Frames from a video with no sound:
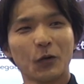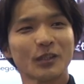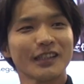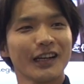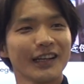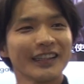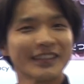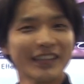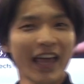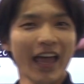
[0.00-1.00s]
こちらがで
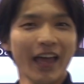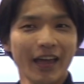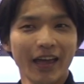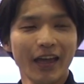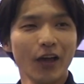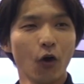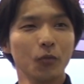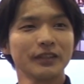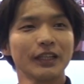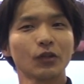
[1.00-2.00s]
すね、えー、
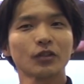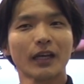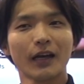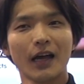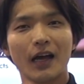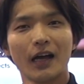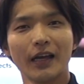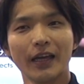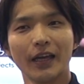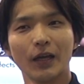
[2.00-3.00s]
オブジェット社が、
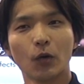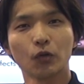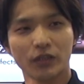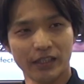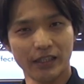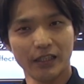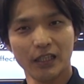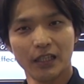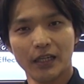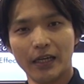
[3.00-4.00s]
えー、今年、
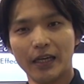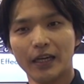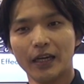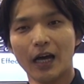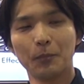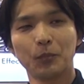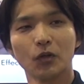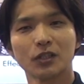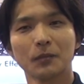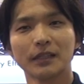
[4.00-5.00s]
えー、発
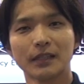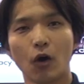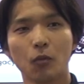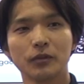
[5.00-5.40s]
表しました